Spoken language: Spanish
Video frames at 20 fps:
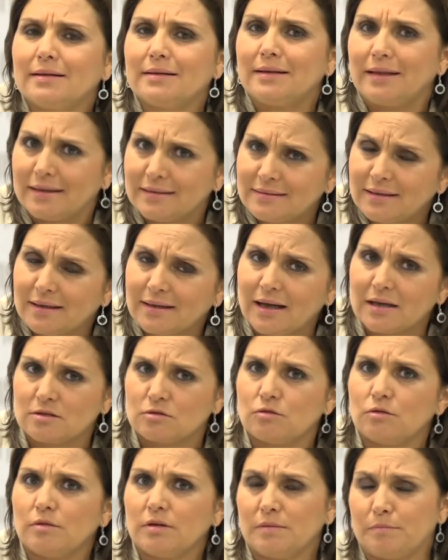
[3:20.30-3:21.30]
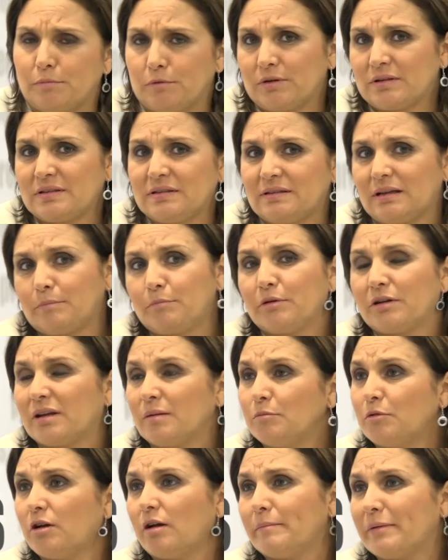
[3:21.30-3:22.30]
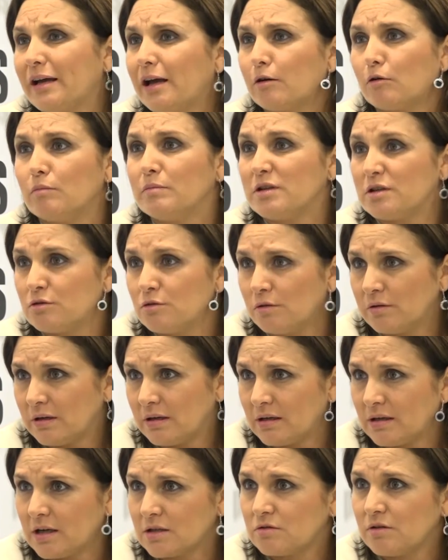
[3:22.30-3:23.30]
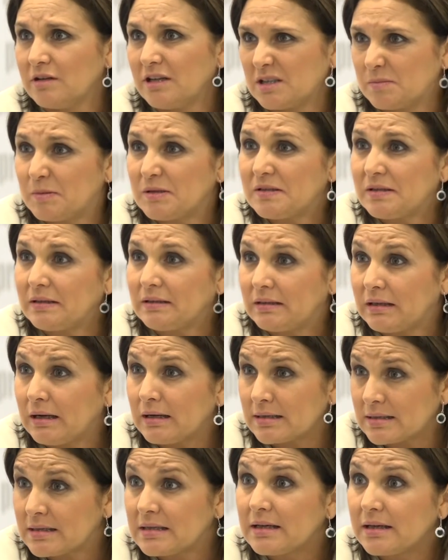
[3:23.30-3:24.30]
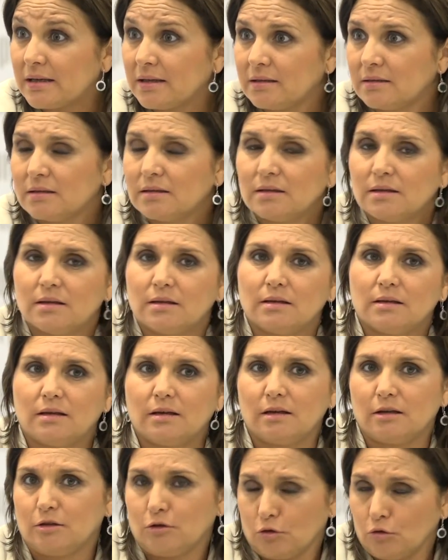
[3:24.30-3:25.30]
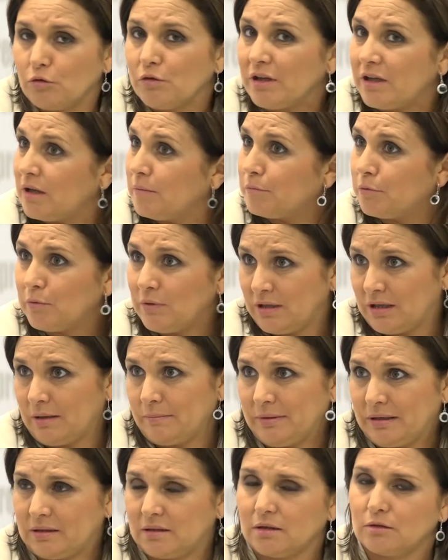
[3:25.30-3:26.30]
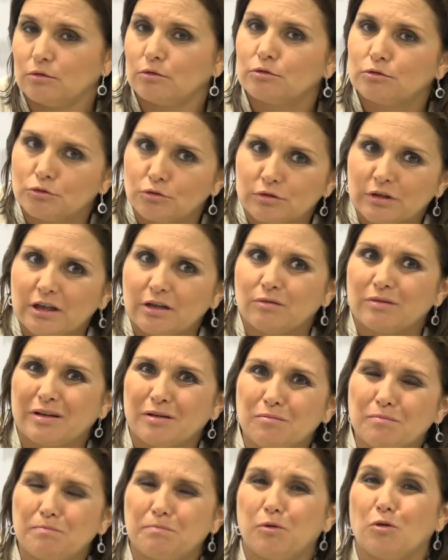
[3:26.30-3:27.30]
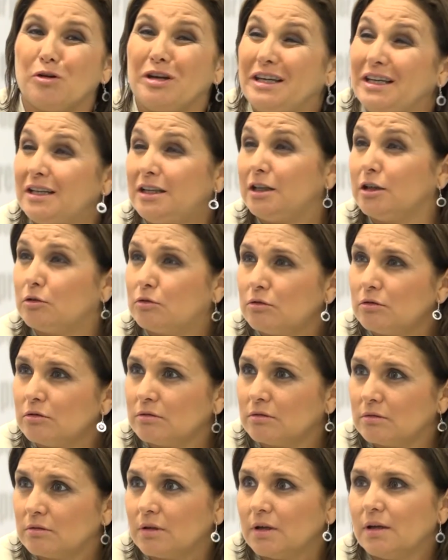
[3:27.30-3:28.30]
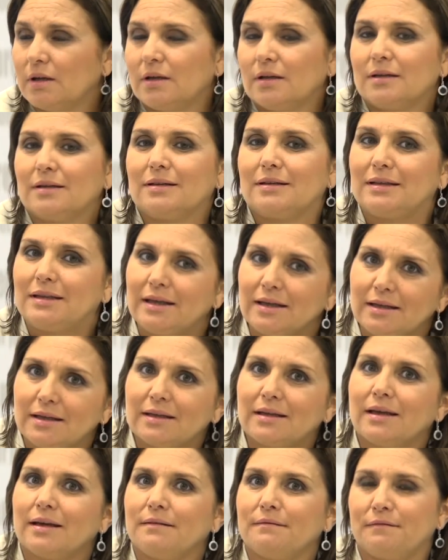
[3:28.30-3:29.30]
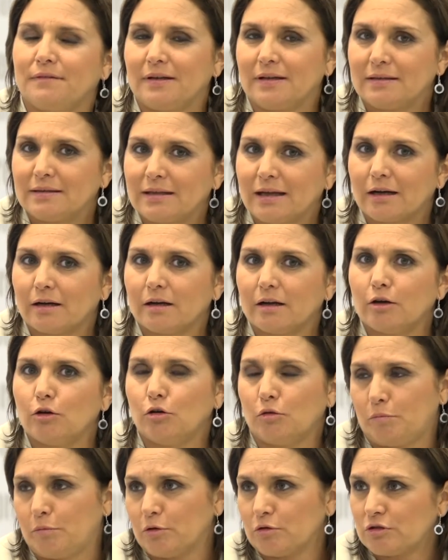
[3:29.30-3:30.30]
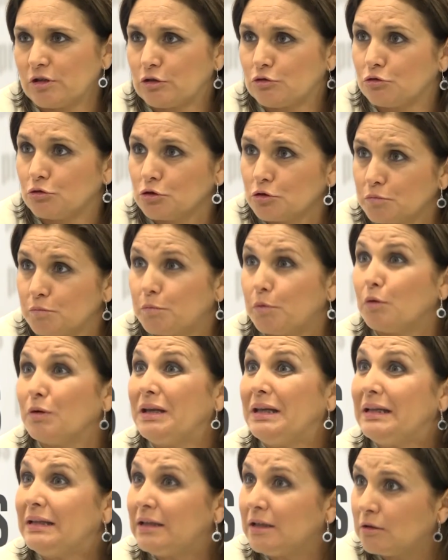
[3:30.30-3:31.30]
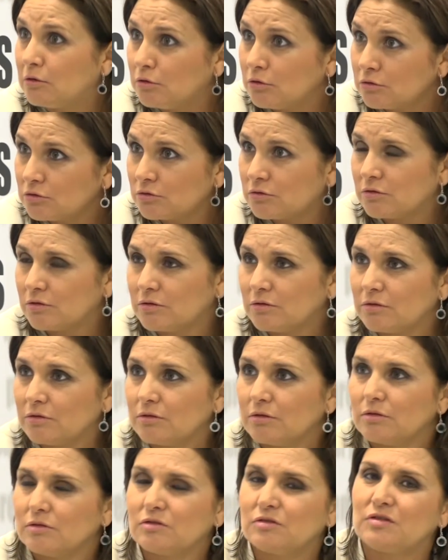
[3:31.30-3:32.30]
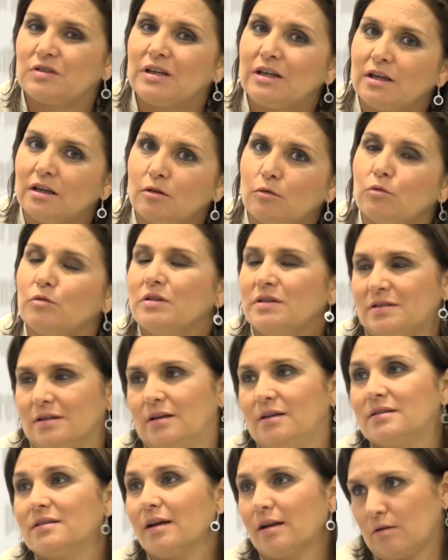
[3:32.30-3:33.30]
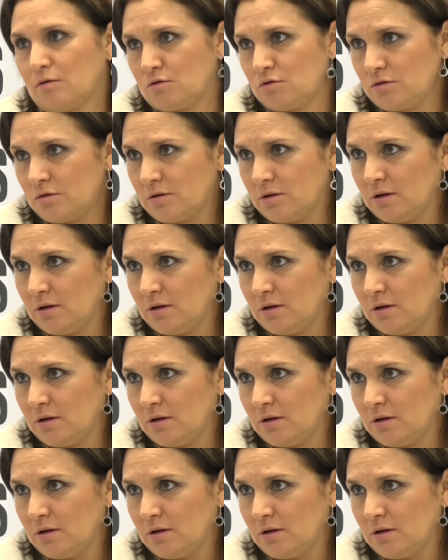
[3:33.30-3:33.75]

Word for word: de este caso y poder citar, por ejemplo, la mega comisión, en el caso del expresidente García, y yo lo dije públicamente, ¿no? yo creo que un político tiene que enfrentar los procesos políticos sin judicializarlos.